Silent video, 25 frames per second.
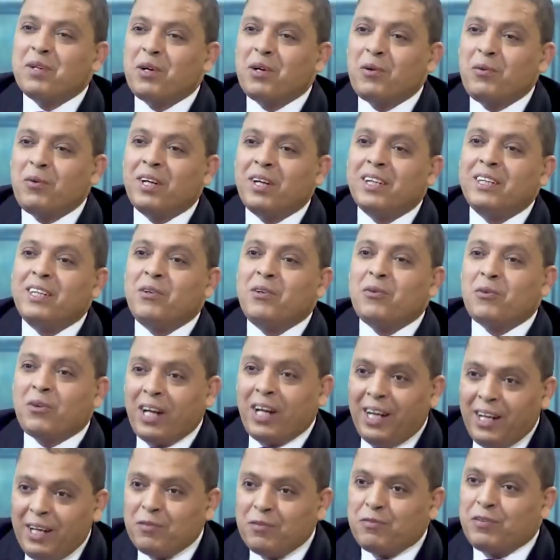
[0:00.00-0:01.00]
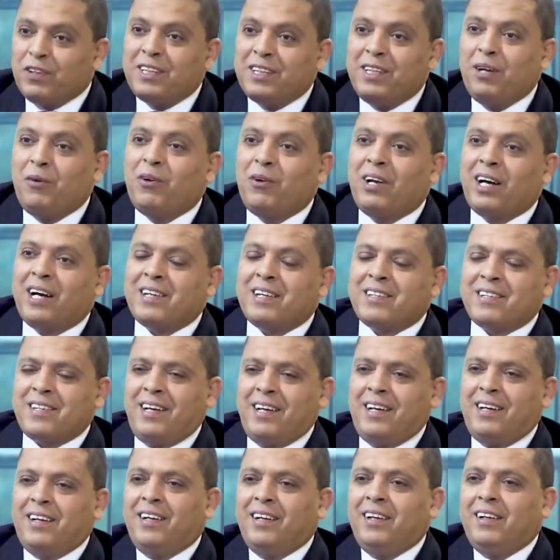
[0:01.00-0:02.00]
بر الوالدين يكلف الدولة خسائر
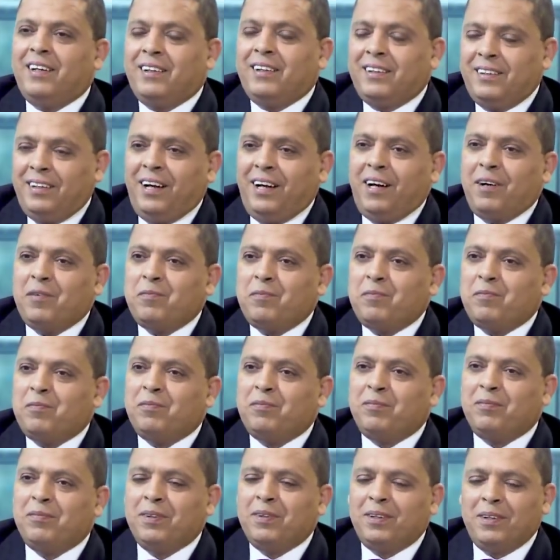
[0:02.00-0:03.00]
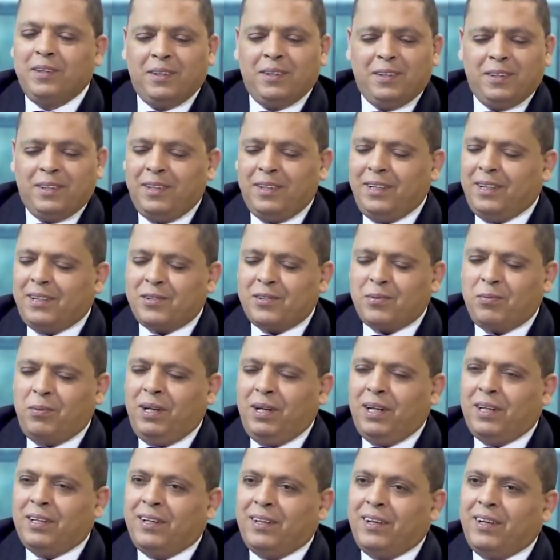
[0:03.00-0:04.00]
نعم, نعم. ينفقون مليارات يا
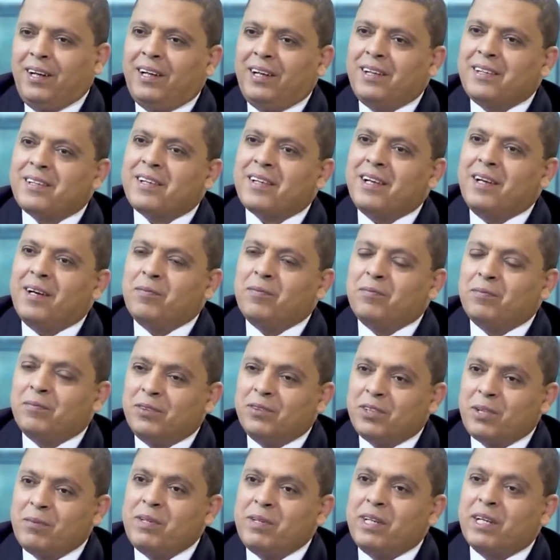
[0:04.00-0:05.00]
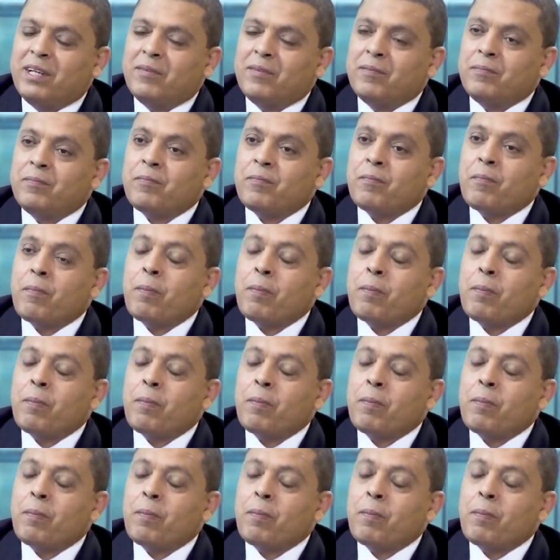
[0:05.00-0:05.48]
سبحان الله على الإسلام جميل إذا